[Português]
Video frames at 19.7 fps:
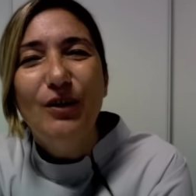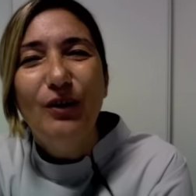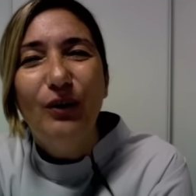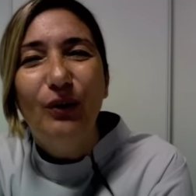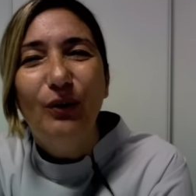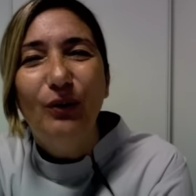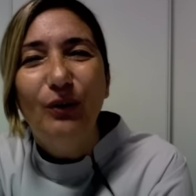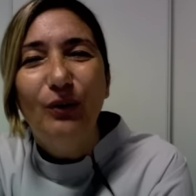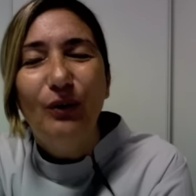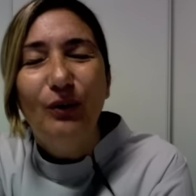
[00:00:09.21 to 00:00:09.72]

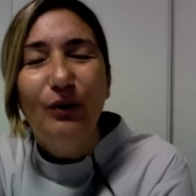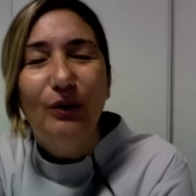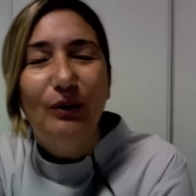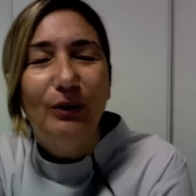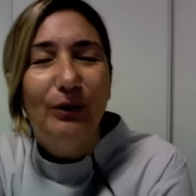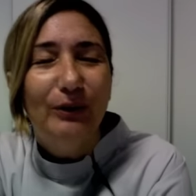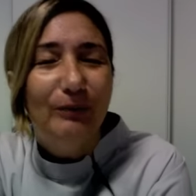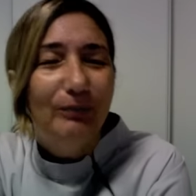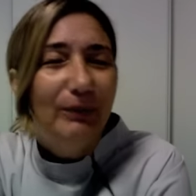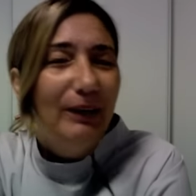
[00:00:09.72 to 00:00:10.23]

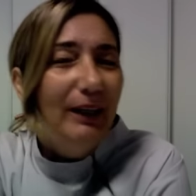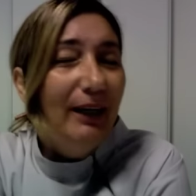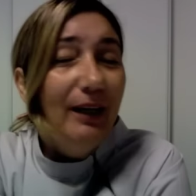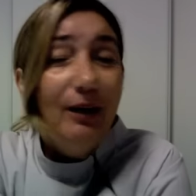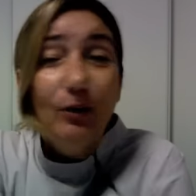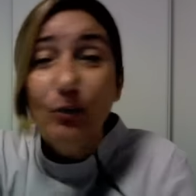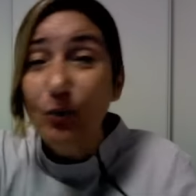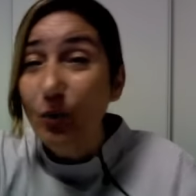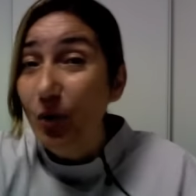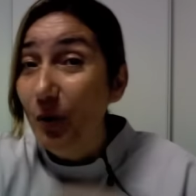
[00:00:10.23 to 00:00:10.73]
Tô,
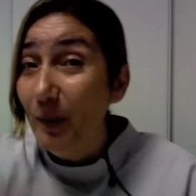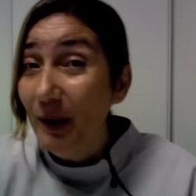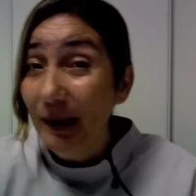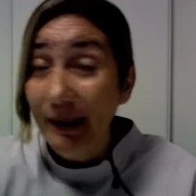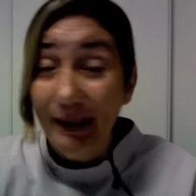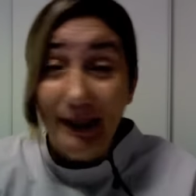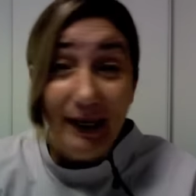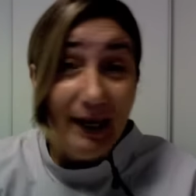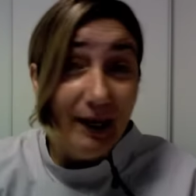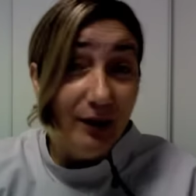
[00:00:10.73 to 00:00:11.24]
leio
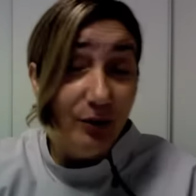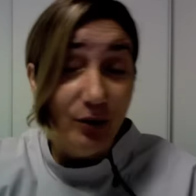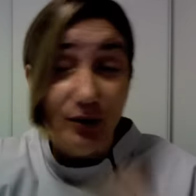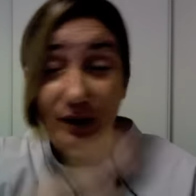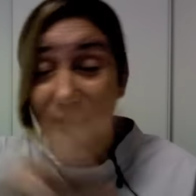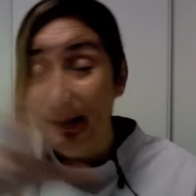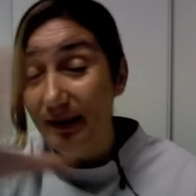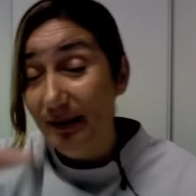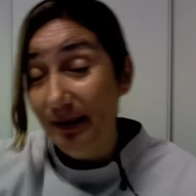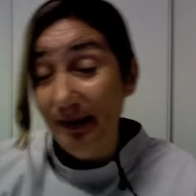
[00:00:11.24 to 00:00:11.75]
comentários
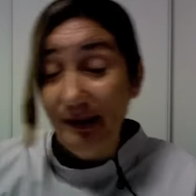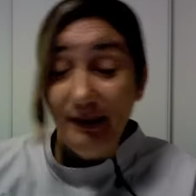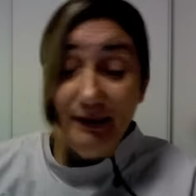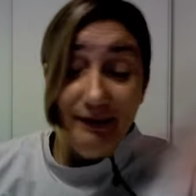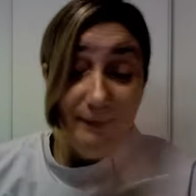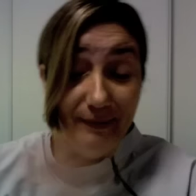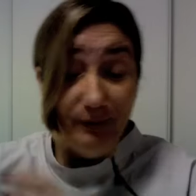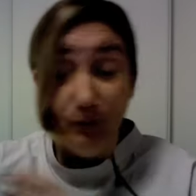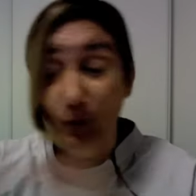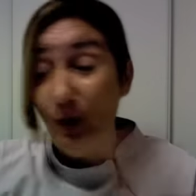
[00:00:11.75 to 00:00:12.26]

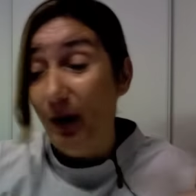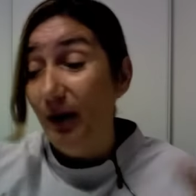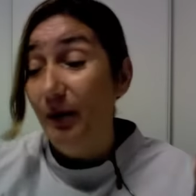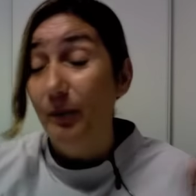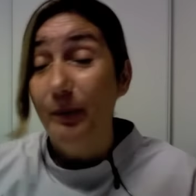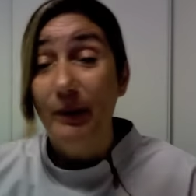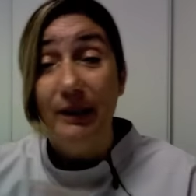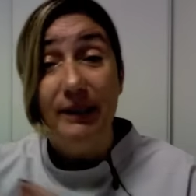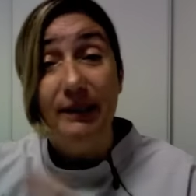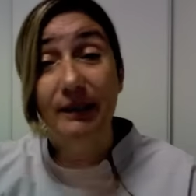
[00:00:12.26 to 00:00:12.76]
assim, en
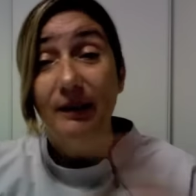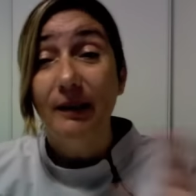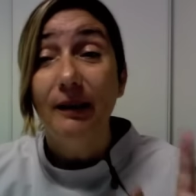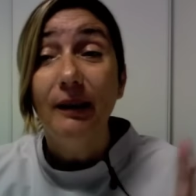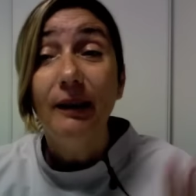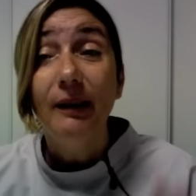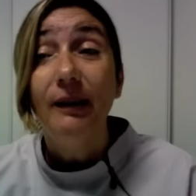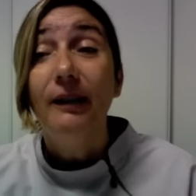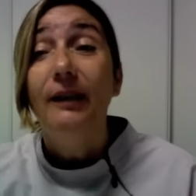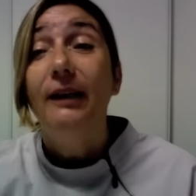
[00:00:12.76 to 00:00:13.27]

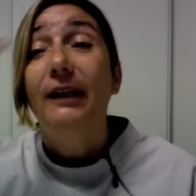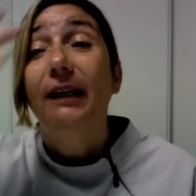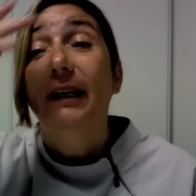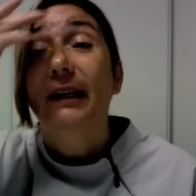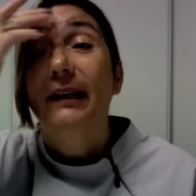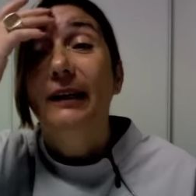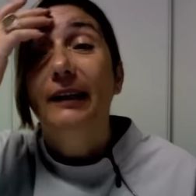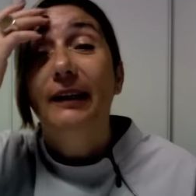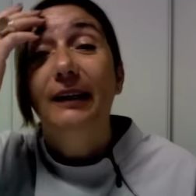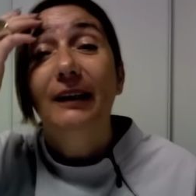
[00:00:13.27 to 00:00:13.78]
passant,
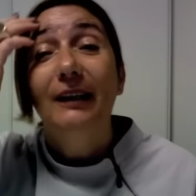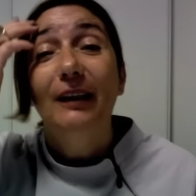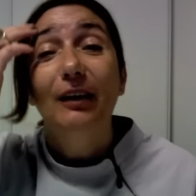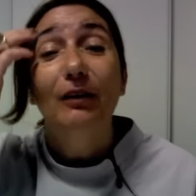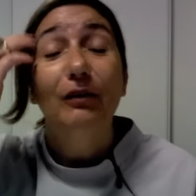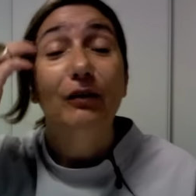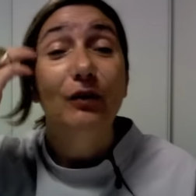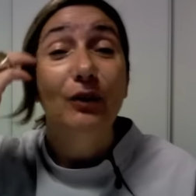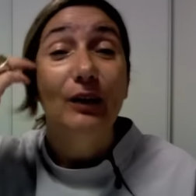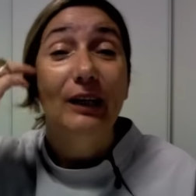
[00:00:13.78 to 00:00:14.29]
e tenho
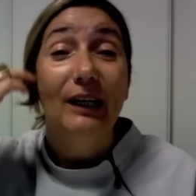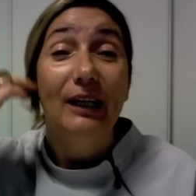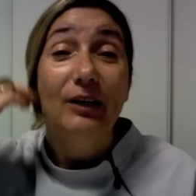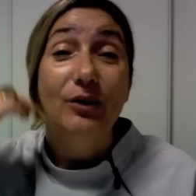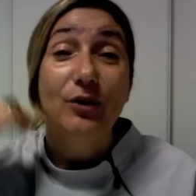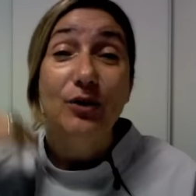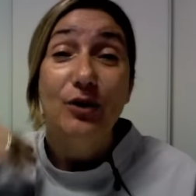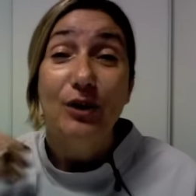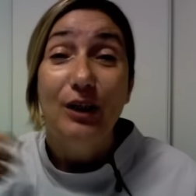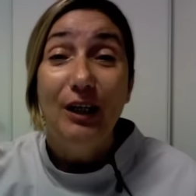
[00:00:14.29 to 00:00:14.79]

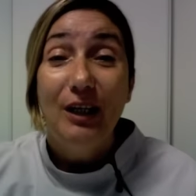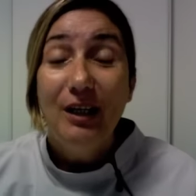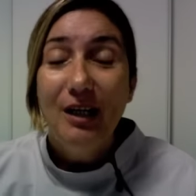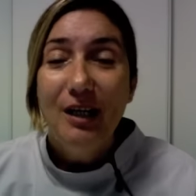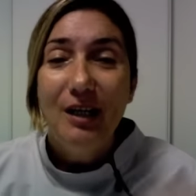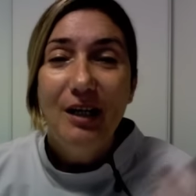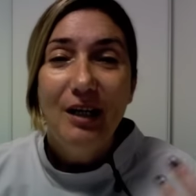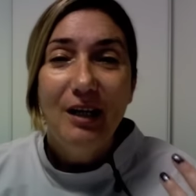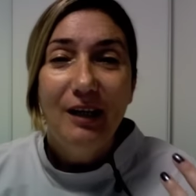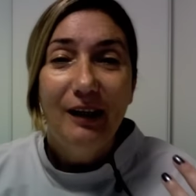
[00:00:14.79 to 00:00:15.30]
vontade de
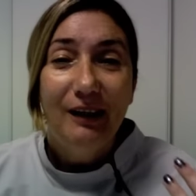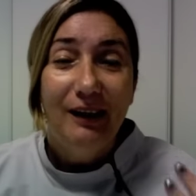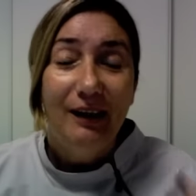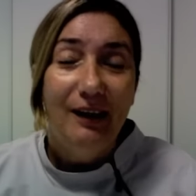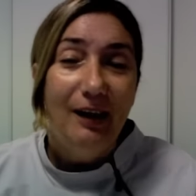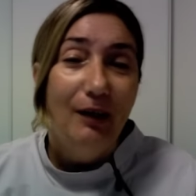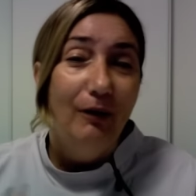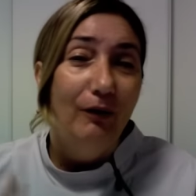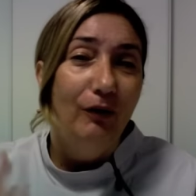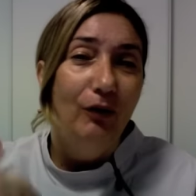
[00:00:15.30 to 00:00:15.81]
rir,
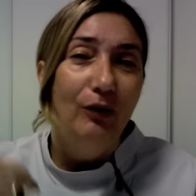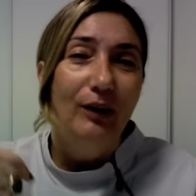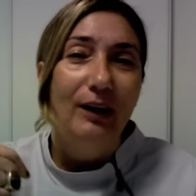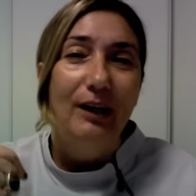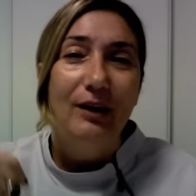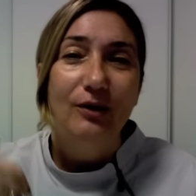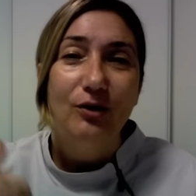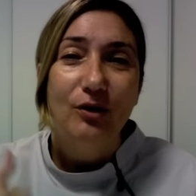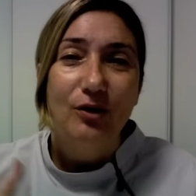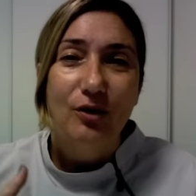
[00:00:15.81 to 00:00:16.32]
tenho
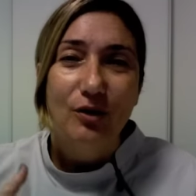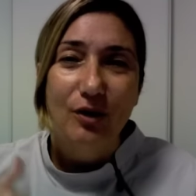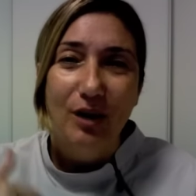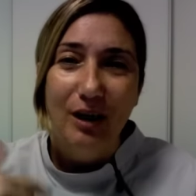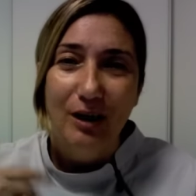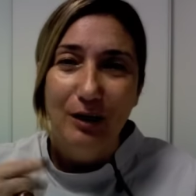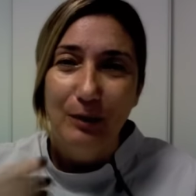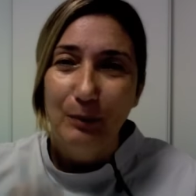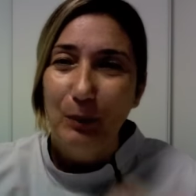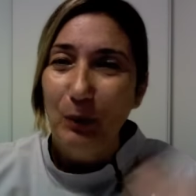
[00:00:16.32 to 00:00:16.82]
vontade de
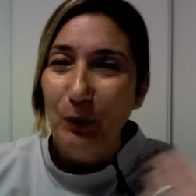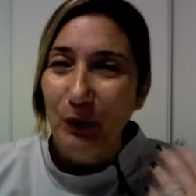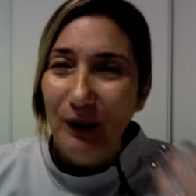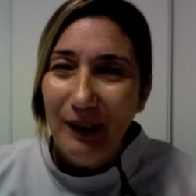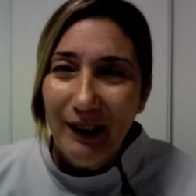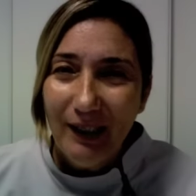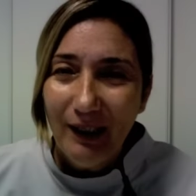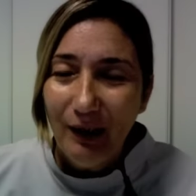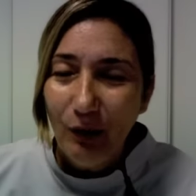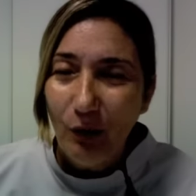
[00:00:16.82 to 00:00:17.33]

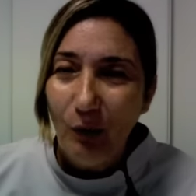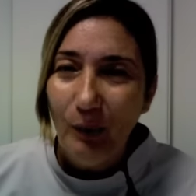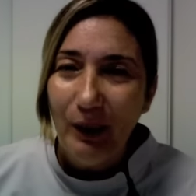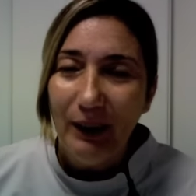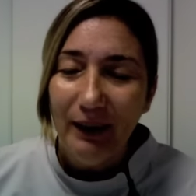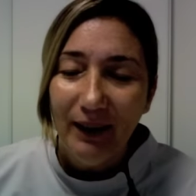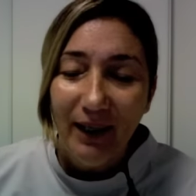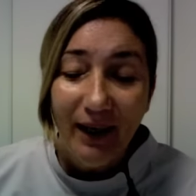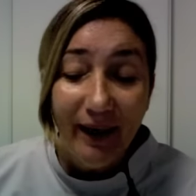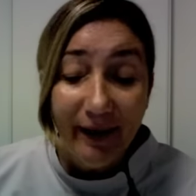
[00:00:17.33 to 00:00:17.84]
responder
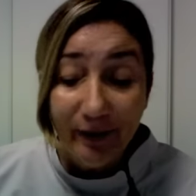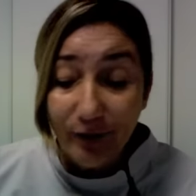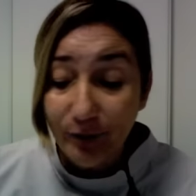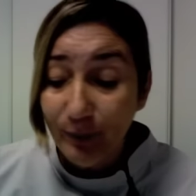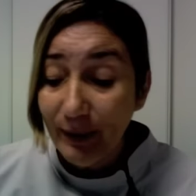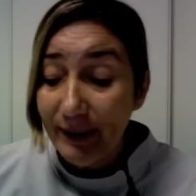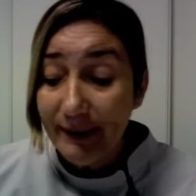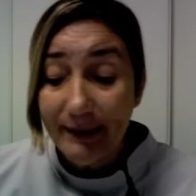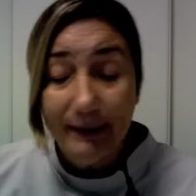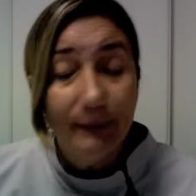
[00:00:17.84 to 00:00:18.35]
comentários,
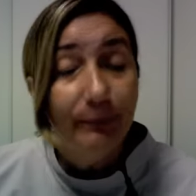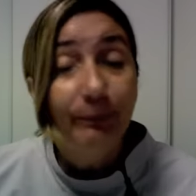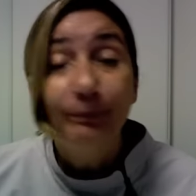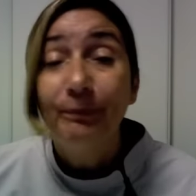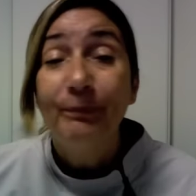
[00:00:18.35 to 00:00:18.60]
mas